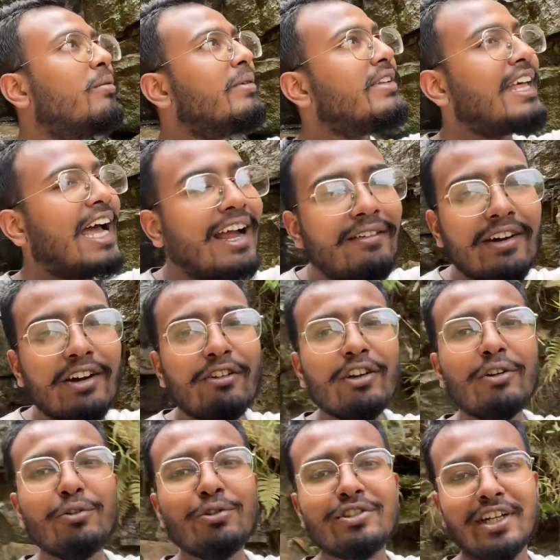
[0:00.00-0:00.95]
वो डाइवर्ट
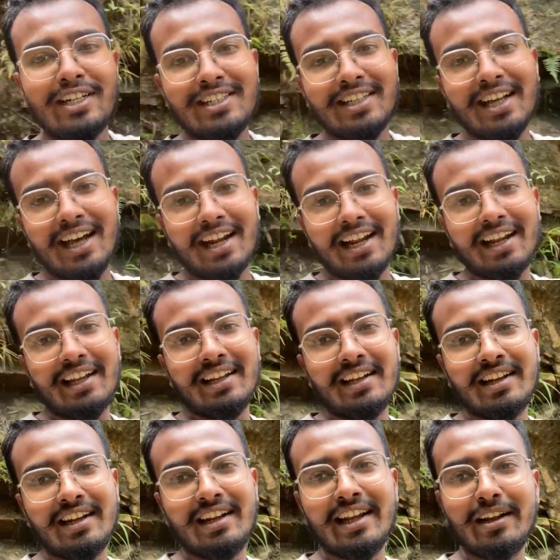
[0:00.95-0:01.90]
होकर उस साइड से आ रहा है
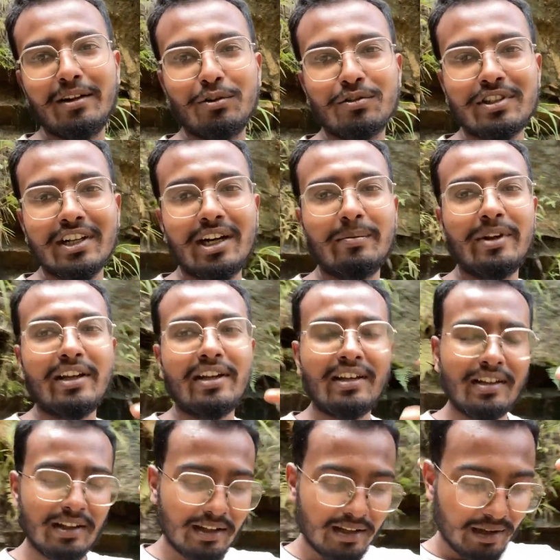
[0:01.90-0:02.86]
लेकिन उस साइड में
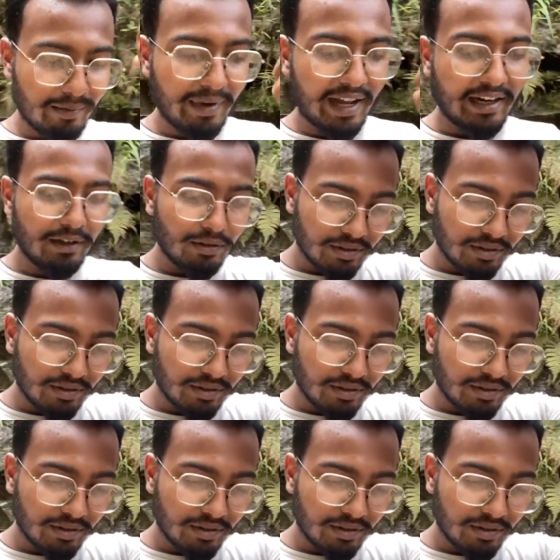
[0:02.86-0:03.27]
पानी तो